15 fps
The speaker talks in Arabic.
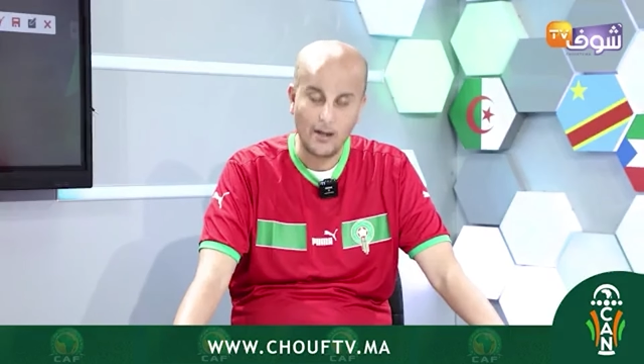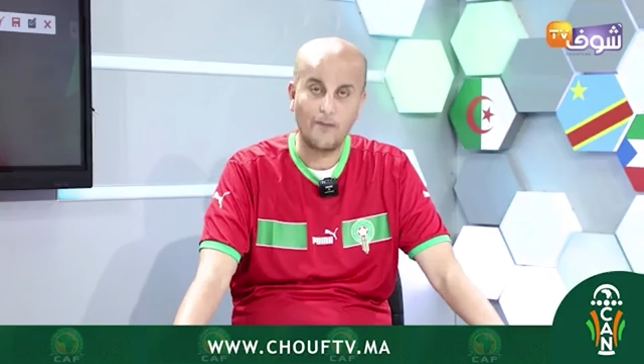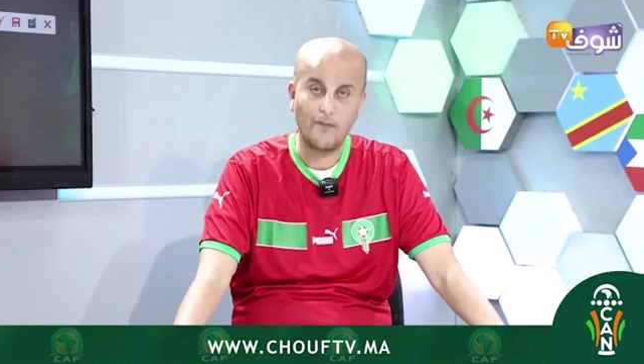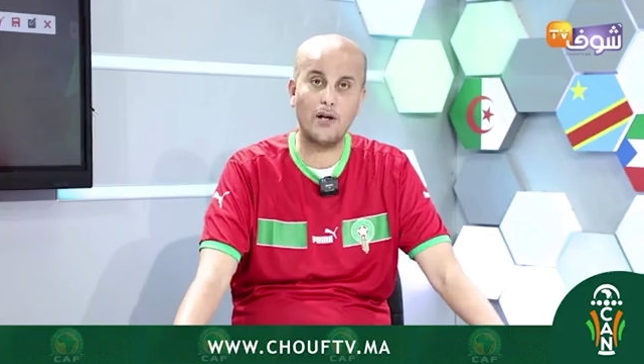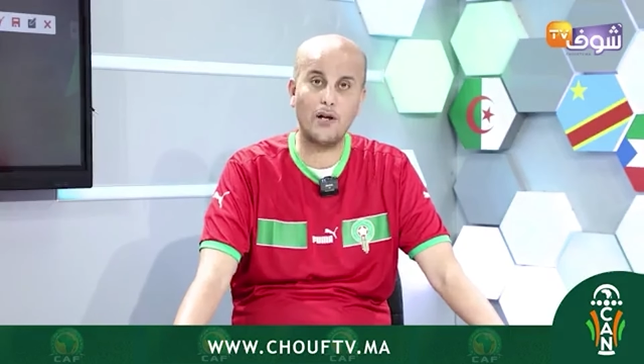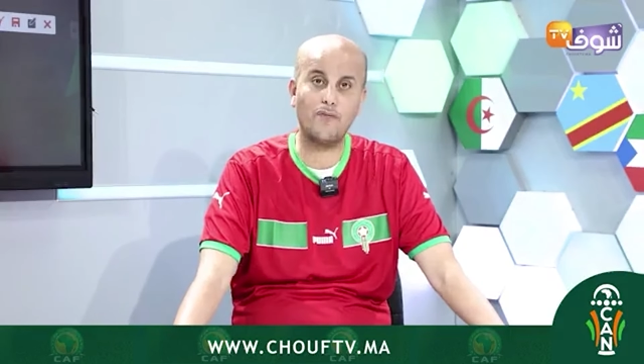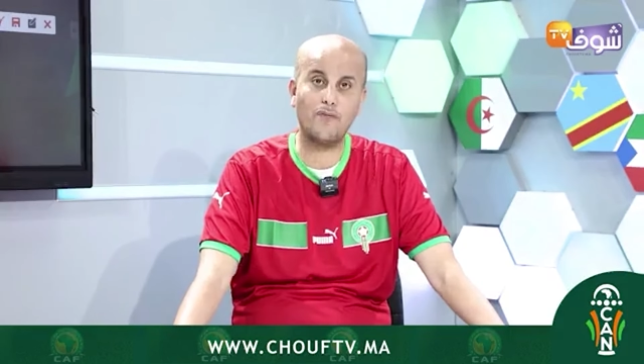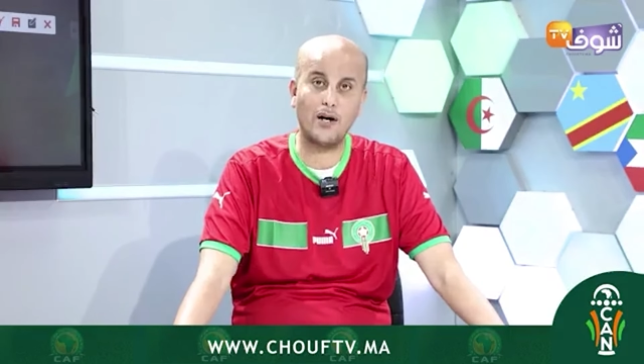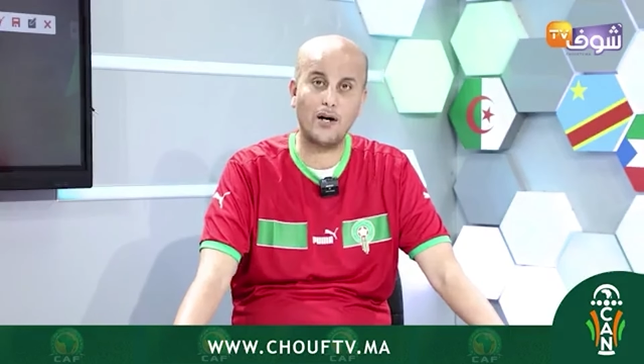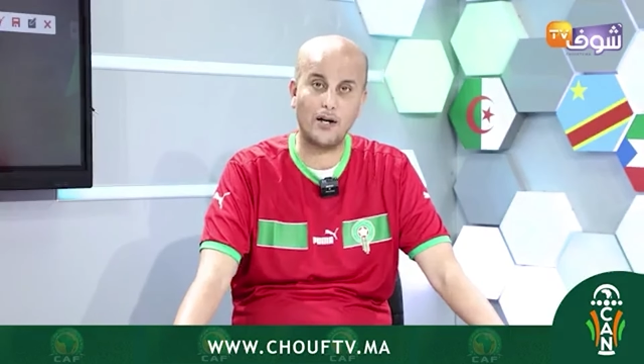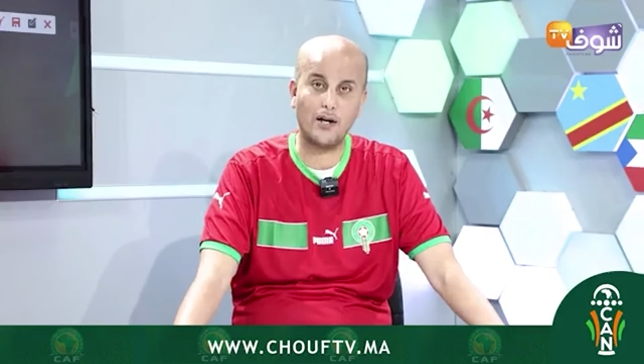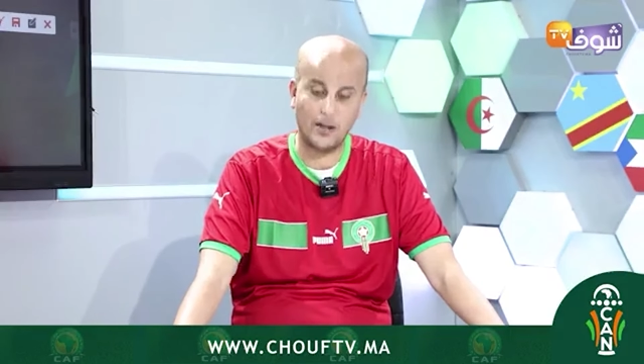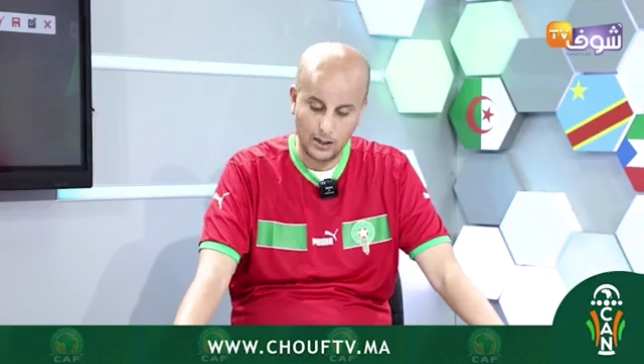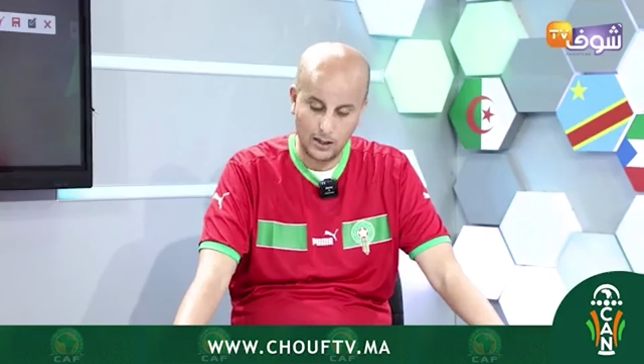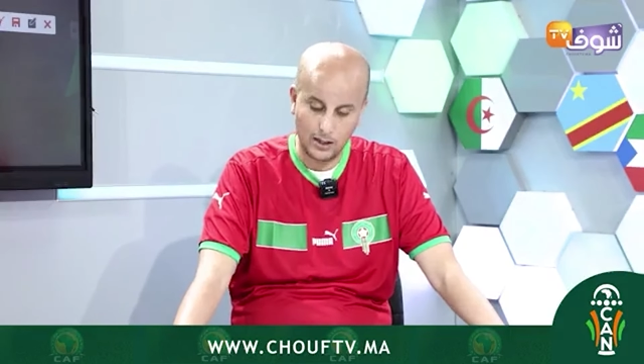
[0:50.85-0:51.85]
في
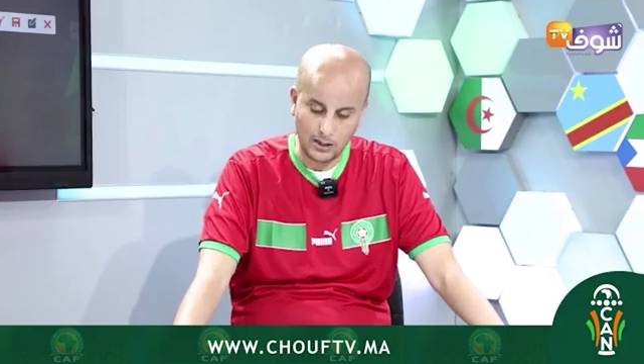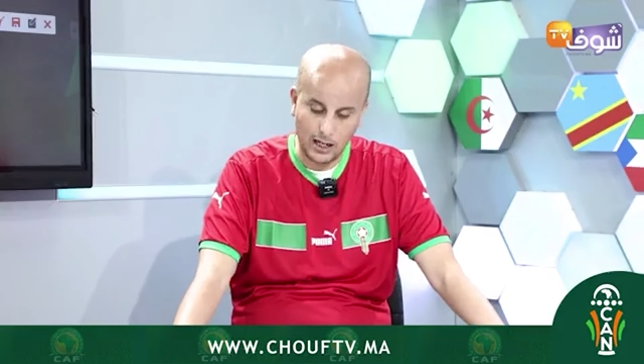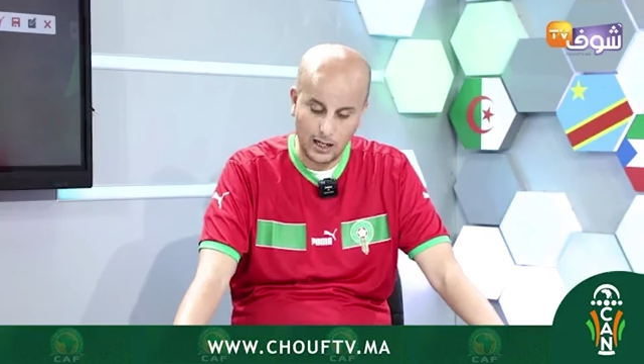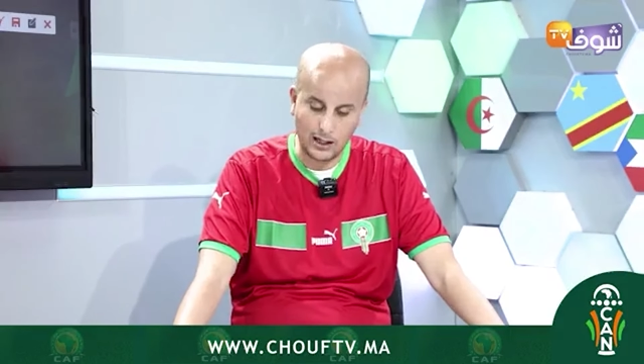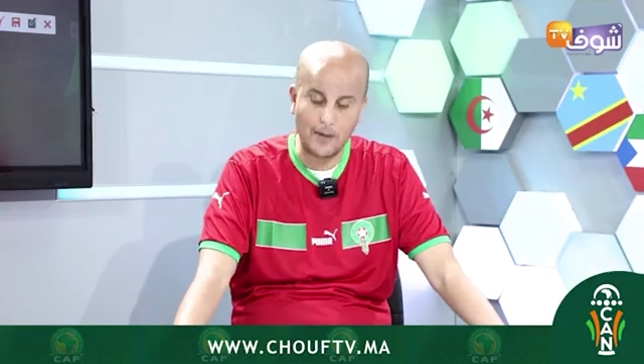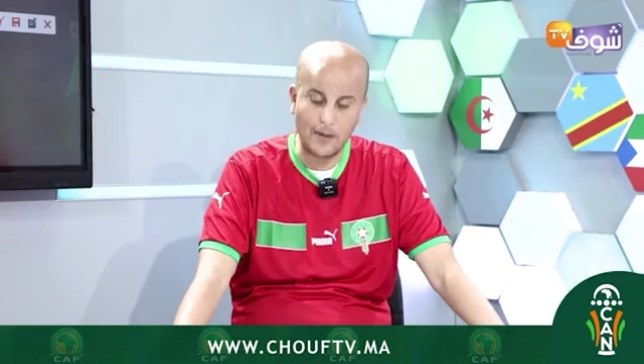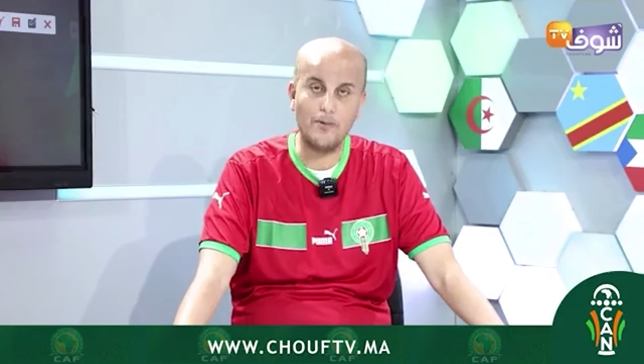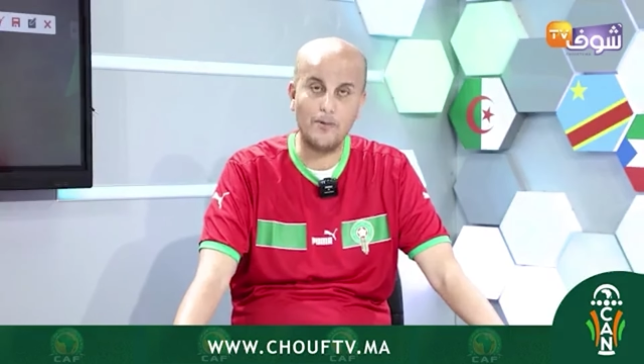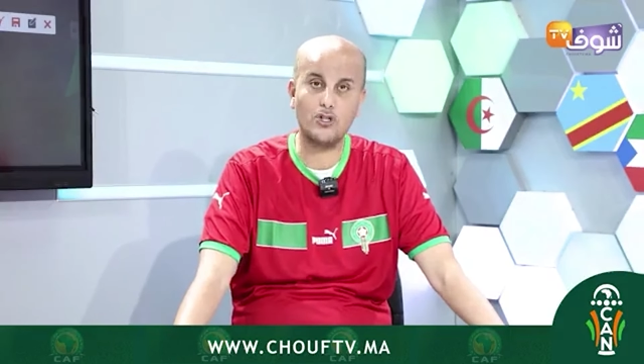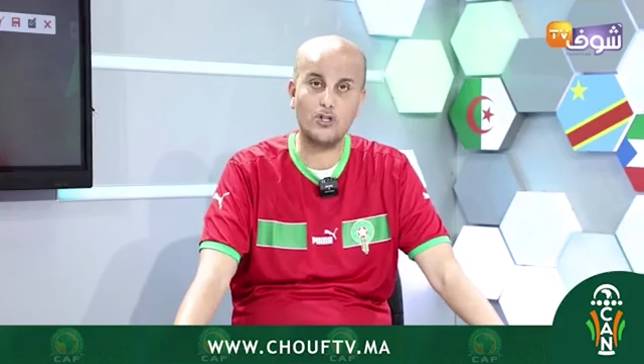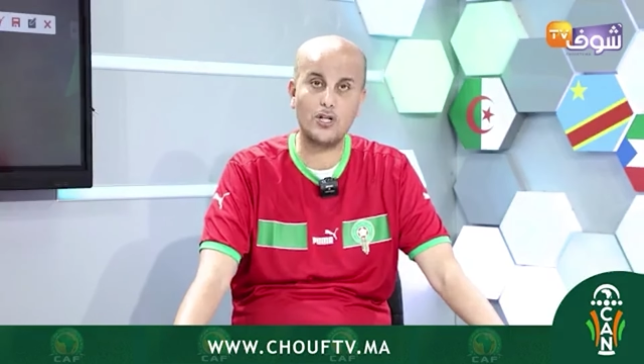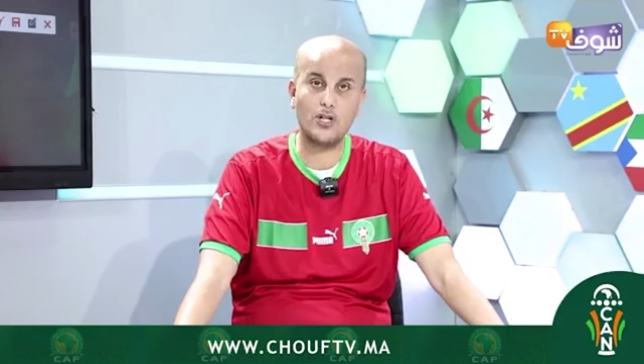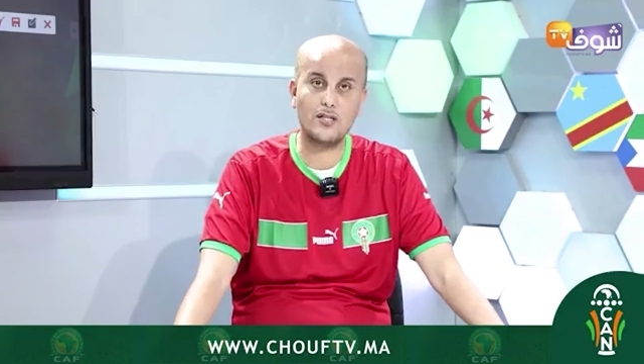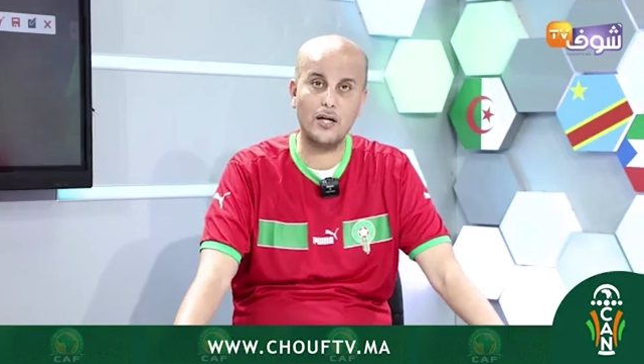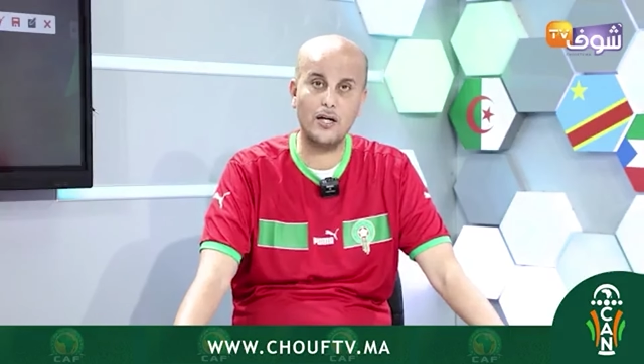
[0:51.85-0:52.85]
الفار طاقم
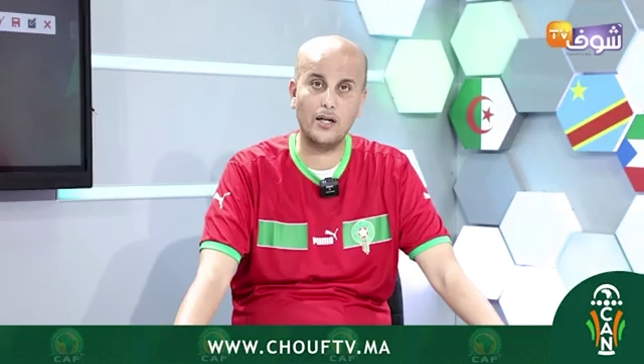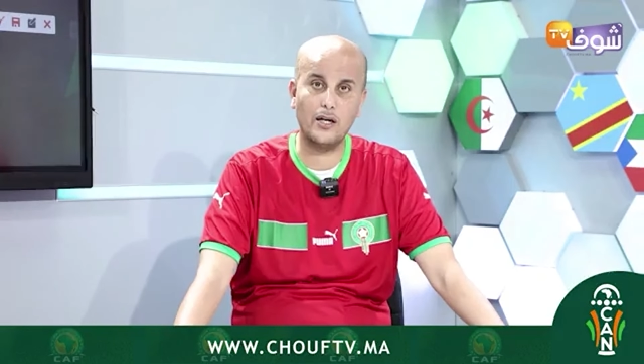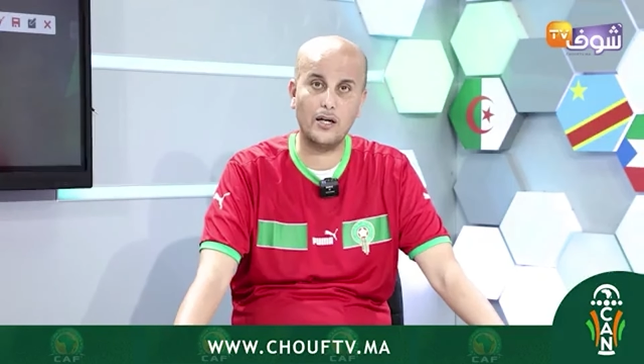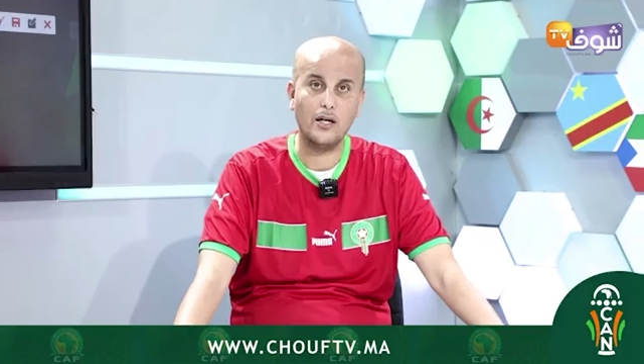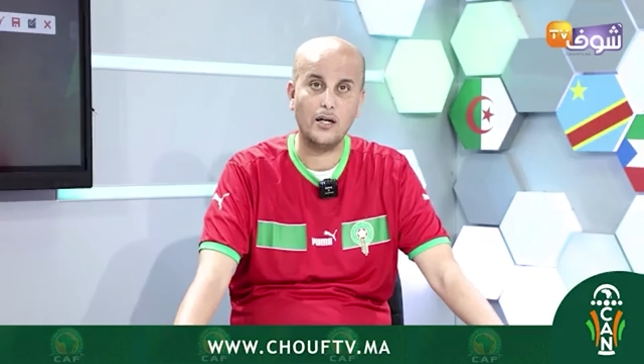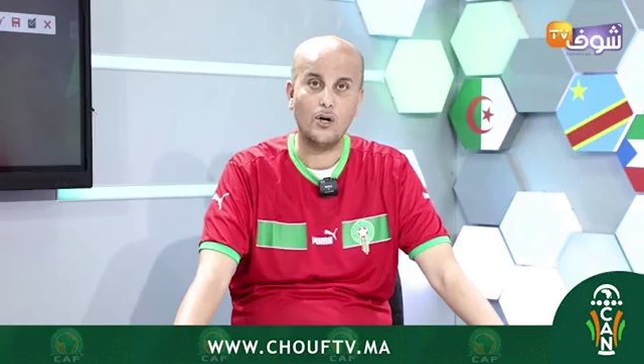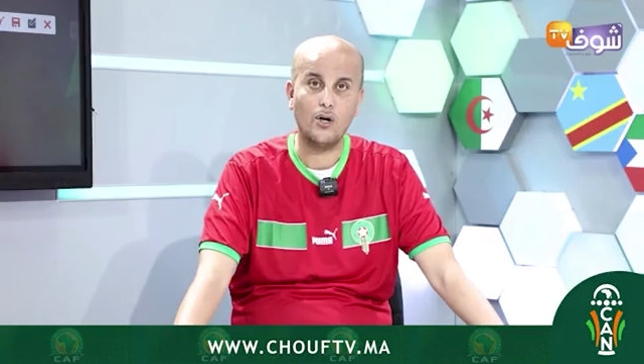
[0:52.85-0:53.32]
جزائري